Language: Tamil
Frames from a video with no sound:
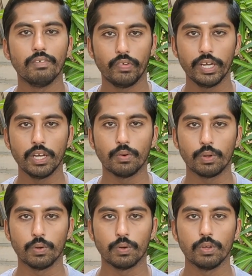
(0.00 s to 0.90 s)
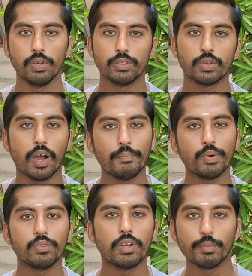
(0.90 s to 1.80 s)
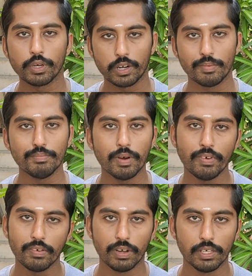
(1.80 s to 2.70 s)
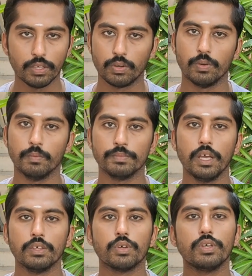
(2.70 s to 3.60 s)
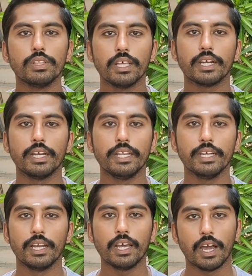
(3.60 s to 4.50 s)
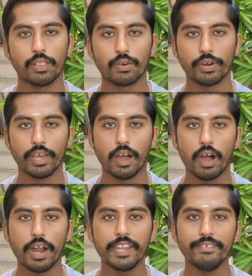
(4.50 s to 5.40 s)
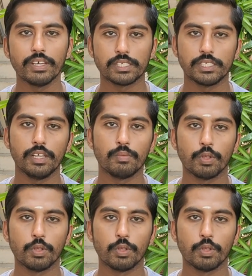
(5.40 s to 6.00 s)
வெளியில் வரும் ஸோ அப்போ வந்து நமக்கு ரொம்பவே வலி இருக்கும் ஸோ இந்த கட்டிகளை அதனுடைய ஆணிவேர் சீல்